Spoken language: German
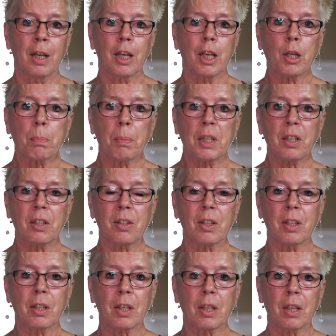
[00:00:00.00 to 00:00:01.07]
Ich bitte
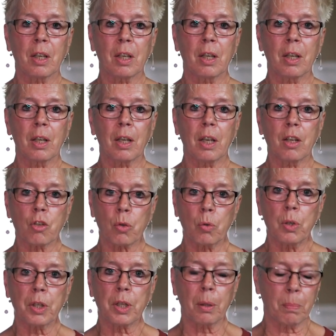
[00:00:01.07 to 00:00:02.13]
dich,
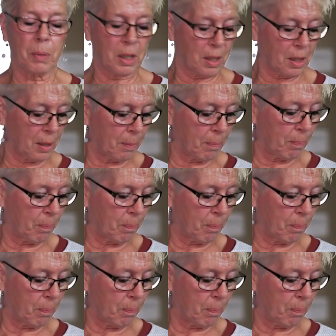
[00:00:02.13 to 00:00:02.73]
entschuldige mich.